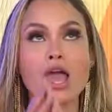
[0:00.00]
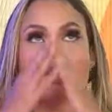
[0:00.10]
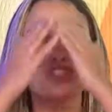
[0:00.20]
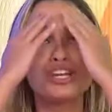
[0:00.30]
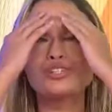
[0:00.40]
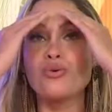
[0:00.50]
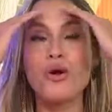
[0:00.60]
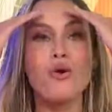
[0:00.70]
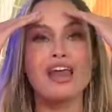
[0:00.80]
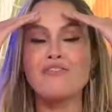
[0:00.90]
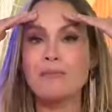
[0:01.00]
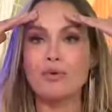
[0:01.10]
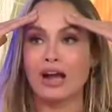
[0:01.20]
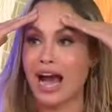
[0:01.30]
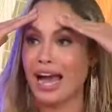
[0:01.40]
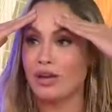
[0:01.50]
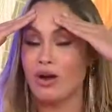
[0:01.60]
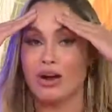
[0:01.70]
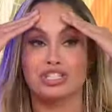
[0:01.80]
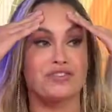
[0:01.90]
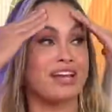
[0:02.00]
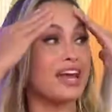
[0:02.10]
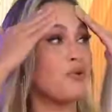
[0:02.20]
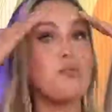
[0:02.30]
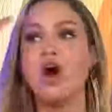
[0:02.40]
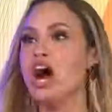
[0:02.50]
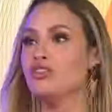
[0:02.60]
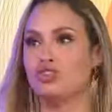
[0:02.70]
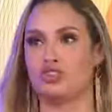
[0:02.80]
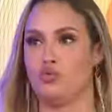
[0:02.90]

Gente, eu, eu, olhava pro Caio, eu achava que ele era um anjo.